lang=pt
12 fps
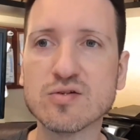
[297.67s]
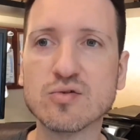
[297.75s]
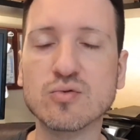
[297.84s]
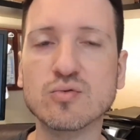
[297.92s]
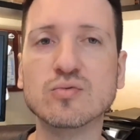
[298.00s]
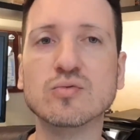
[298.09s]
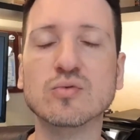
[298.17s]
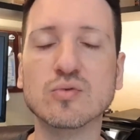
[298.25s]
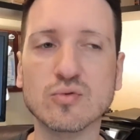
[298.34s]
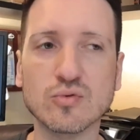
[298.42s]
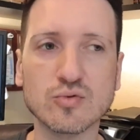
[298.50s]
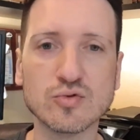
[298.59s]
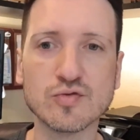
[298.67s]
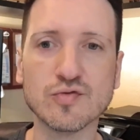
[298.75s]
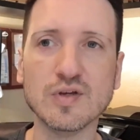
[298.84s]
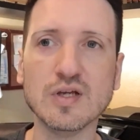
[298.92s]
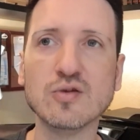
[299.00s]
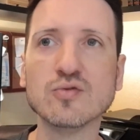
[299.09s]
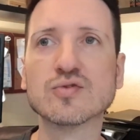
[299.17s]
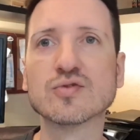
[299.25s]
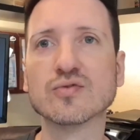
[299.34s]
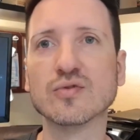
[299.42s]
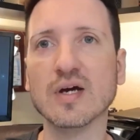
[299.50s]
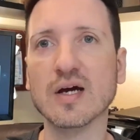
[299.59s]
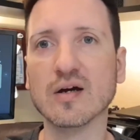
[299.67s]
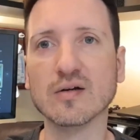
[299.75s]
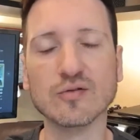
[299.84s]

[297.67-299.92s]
com os filhos, né?